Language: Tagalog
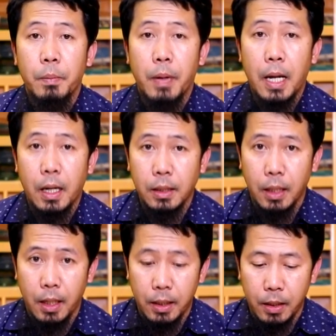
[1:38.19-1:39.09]
mga
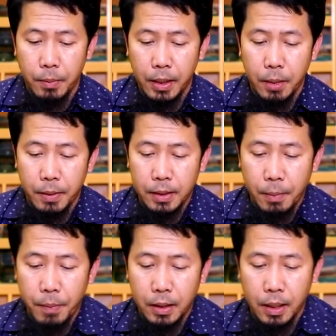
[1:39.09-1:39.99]
kasalanan na maliban
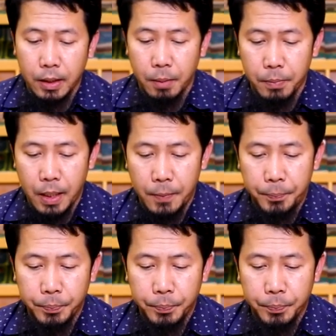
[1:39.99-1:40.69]
sa pagtatambal.